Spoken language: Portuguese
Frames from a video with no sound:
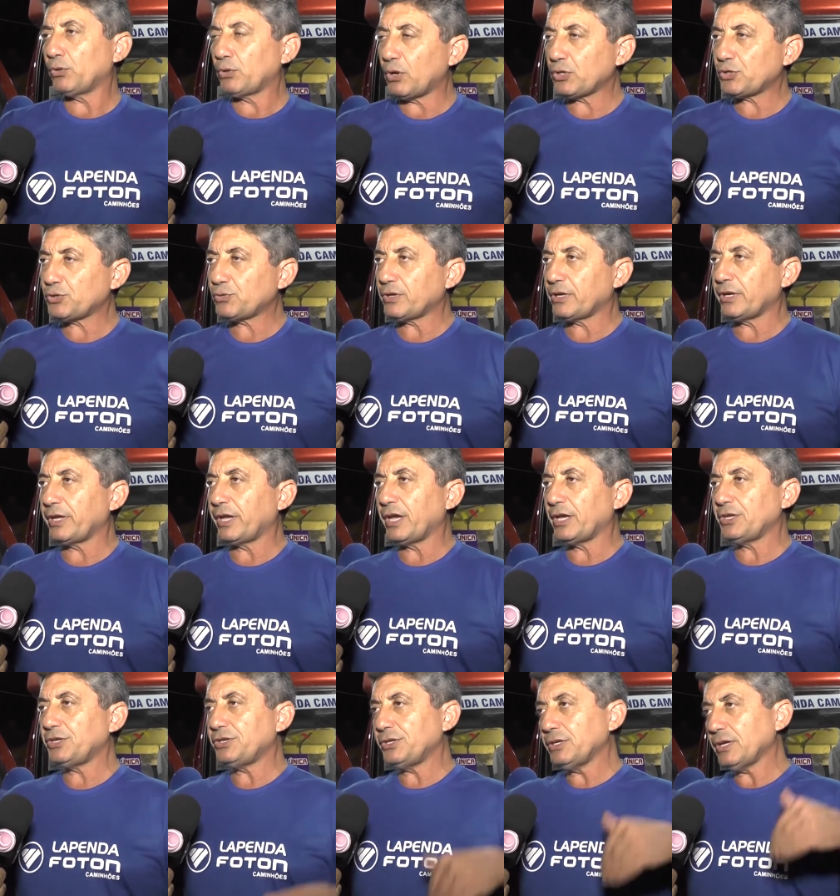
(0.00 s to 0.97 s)
nosso
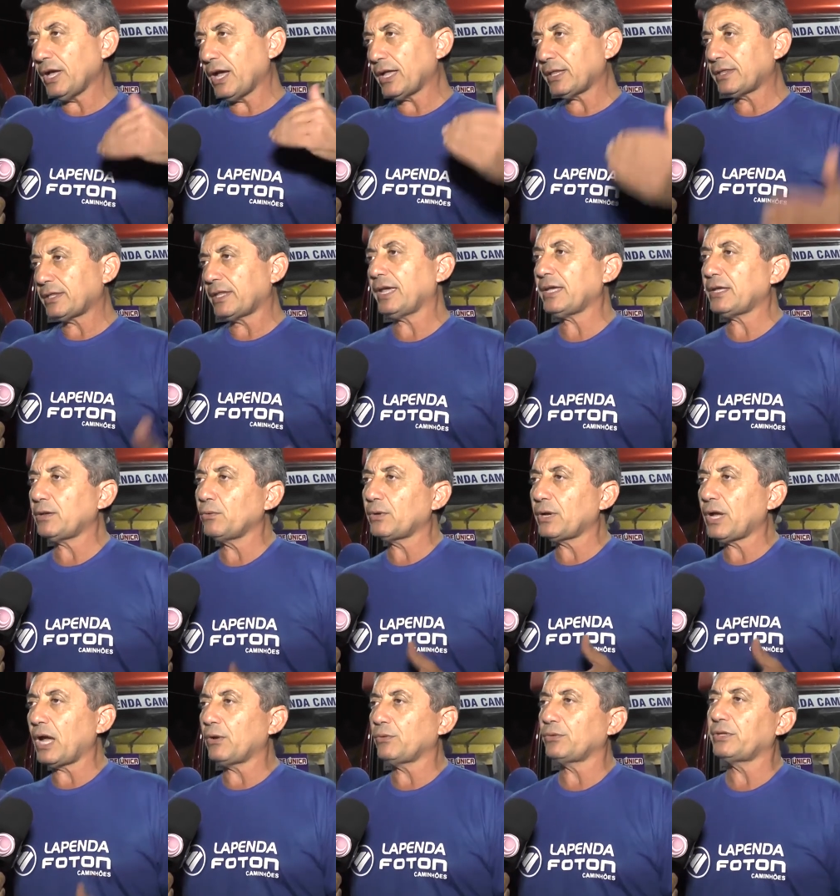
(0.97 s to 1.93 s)
cliente até que o
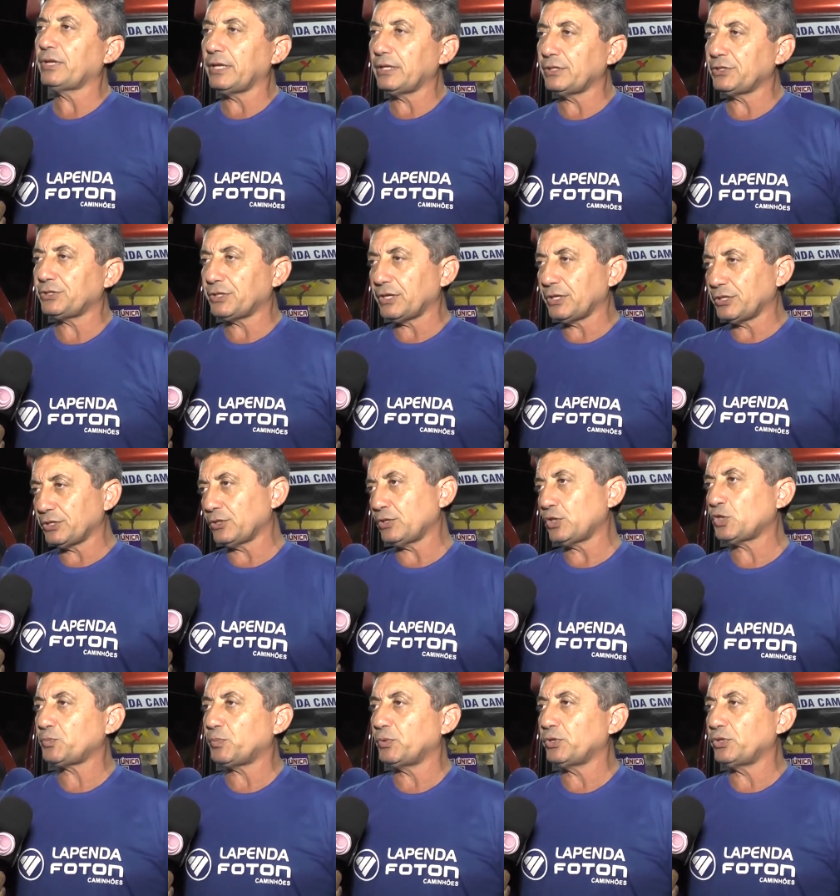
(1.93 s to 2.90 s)
carro dele esteja
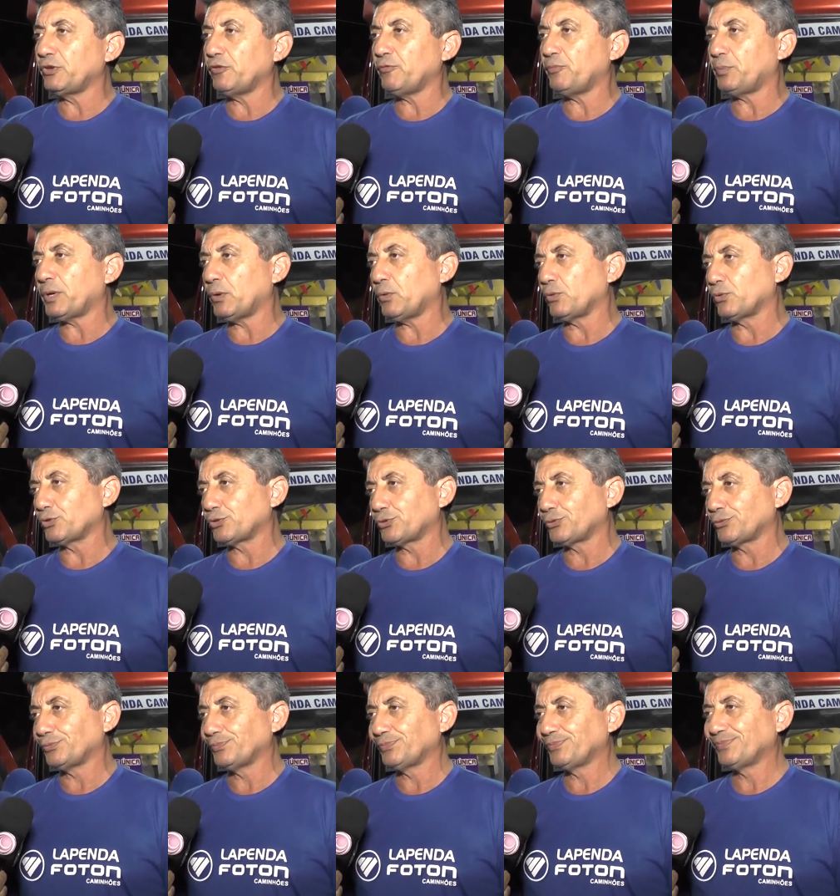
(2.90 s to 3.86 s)
disponível para
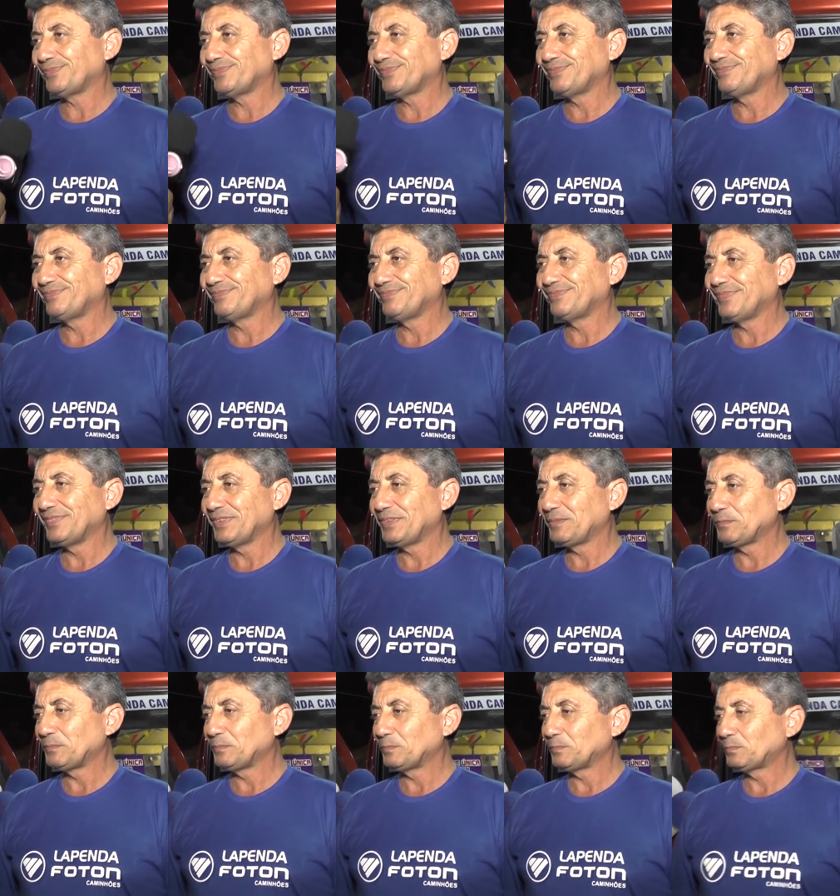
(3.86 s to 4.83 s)
uso. Muito
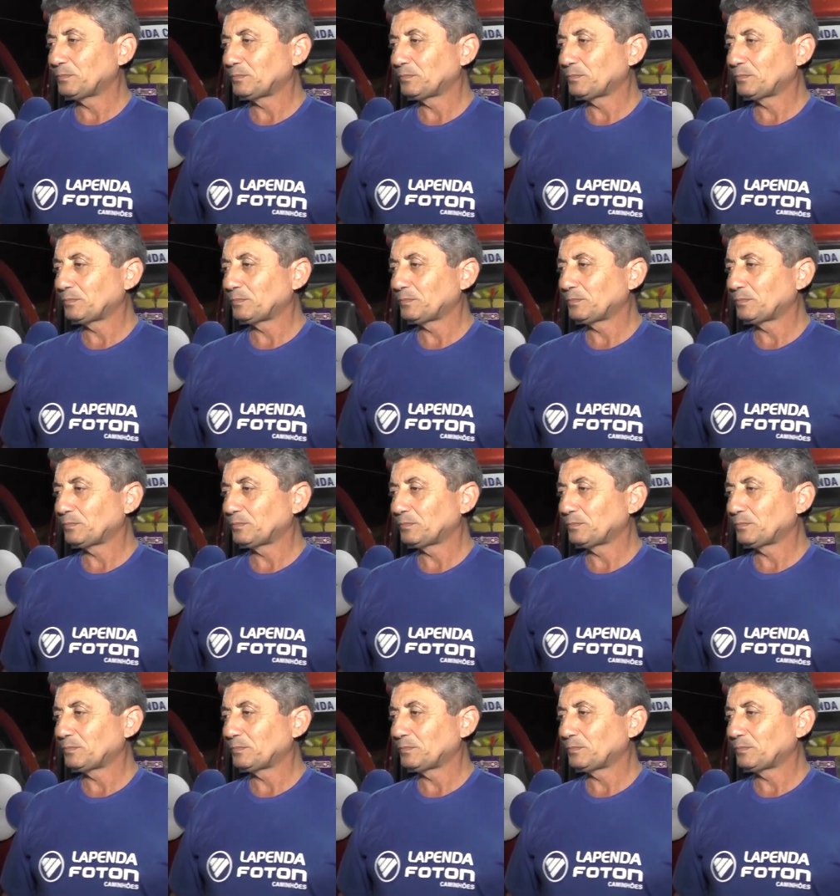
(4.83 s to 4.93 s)
obrigado. Aí,